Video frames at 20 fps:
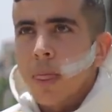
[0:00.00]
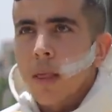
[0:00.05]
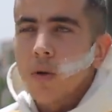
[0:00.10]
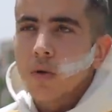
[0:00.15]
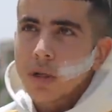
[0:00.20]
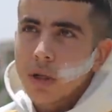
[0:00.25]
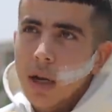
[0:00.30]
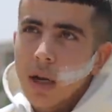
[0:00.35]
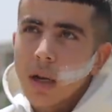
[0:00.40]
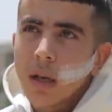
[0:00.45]

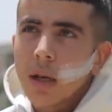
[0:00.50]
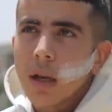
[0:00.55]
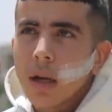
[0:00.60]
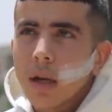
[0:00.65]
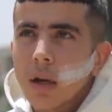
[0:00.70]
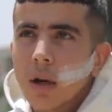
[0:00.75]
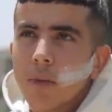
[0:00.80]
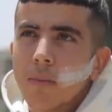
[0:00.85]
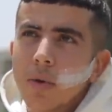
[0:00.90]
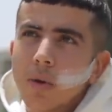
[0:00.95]
قلت على الله
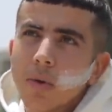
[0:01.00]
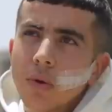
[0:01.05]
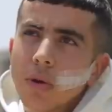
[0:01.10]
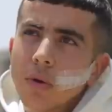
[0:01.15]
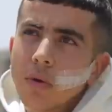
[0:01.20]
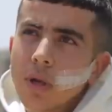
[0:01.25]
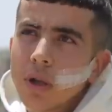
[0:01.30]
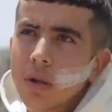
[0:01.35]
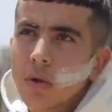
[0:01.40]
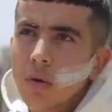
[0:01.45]
يقبلوني
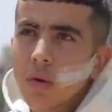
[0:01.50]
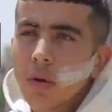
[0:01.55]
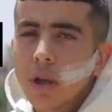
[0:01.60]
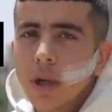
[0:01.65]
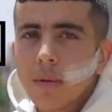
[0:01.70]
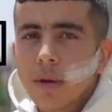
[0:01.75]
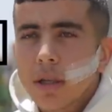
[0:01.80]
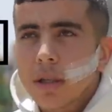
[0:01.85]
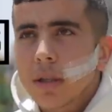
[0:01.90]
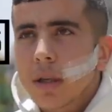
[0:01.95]
ولا ندخل
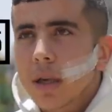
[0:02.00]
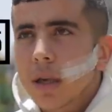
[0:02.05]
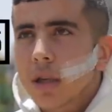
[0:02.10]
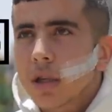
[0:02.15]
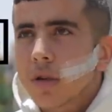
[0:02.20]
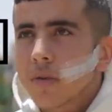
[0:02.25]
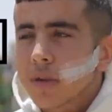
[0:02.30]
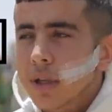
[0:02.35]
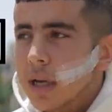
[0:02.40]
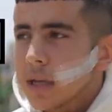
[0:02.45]
دابا تيني
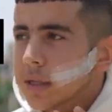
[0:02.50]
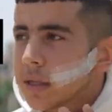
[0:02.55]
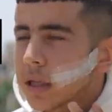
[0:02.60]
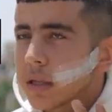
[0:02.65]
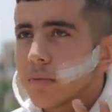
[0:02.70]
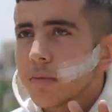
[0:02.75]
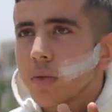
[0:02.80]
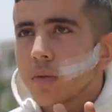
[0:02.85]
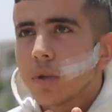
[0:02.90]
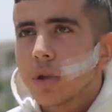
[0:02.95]
كتشوف
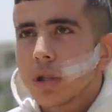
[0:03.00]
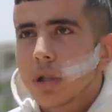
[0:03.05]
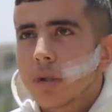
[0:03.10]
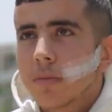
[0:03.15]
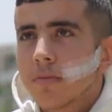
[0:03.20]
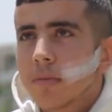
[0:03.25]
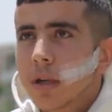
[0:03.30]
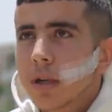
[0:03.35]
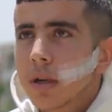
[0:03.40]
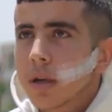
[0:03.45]
تخسرت من وجهي
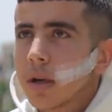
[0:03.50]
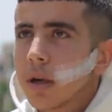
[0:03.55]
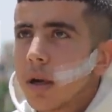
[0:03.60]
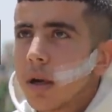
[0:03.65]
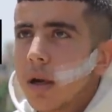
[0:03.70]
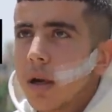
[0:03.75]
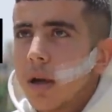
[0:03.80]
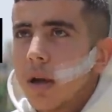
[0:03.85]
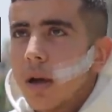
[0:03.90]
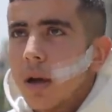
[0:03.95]
ما
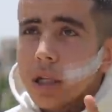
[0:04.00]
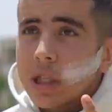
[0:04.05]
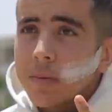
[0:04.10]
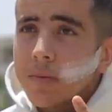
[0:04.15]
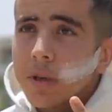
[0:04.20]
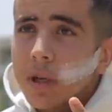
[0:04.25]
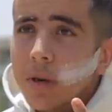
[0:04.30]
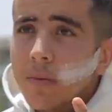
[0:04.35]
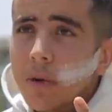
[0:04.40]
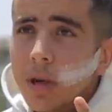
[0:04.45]

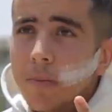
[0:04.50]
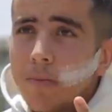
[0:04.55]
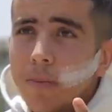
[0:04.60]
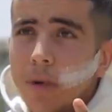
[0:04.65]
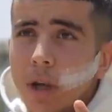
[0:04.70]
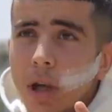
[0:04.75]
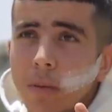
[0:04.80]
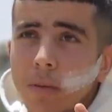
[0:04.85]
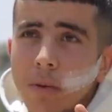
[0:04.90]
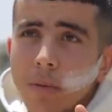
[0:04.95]
كنتمنى من ربي
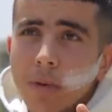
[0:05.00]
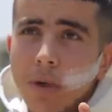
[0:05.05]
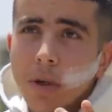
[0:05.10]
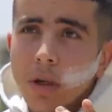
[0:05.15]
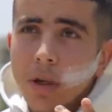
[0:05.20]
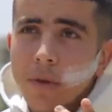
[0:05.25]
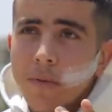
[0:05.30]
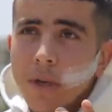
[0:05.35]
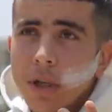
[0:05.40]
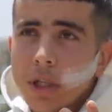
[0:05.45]
الحبيب
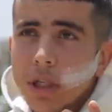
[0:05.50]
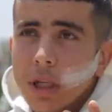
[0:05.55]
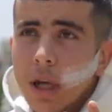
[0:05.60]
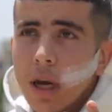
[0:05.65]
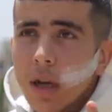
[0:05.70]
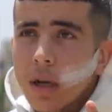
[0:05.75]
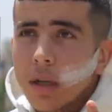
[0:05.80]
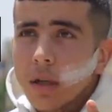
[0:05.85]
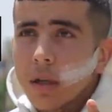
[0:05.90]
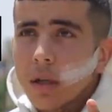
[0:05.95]
يفاجئ
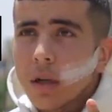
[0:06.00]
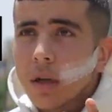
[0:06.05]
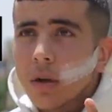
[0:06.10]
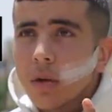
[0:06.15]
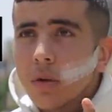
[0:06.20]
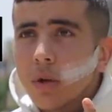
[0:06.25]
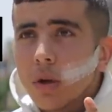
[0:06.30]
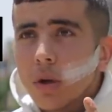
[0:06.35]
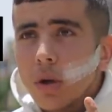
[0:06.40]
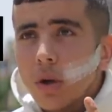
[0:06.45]

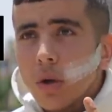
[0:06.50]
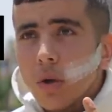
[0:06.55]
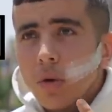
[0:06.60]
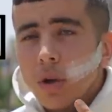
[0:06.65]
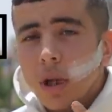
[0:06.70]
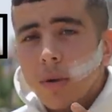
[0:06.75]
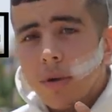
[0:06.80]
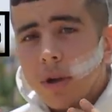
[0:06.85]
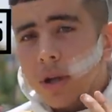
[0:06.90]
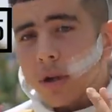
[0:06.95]
علينا
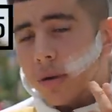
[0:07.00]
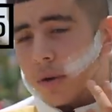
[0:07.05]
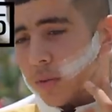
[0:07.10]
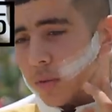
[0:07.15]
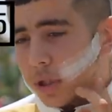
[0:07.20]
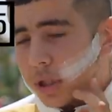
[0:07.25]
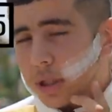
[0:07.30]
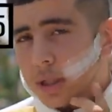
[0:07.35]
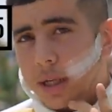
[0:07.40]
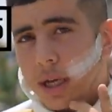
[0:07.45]
ودابا انا
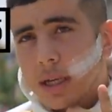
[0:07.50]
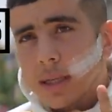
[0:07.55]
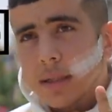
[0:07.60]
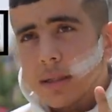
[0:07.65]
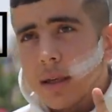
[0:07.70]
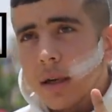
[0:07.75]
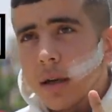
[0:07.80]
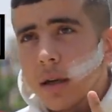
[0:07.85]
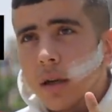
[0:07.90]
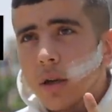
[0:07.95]
وجهي
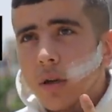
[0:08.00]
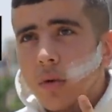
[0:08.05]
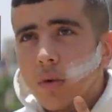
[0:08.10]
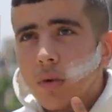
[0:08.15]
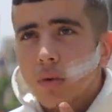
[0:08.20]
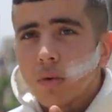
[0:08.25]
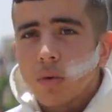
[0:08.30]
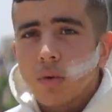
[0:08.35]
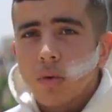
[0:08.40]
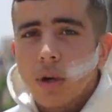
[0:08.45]
تخسر لي
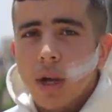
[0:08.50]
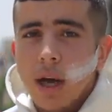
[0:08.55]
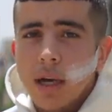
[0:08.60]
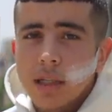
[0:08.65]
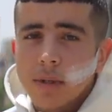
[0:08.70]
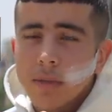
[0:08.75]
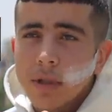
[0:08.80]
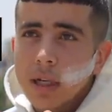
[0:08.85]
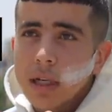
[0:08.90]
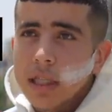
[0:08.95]
ولا حاجه
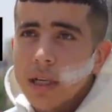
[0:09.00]
فين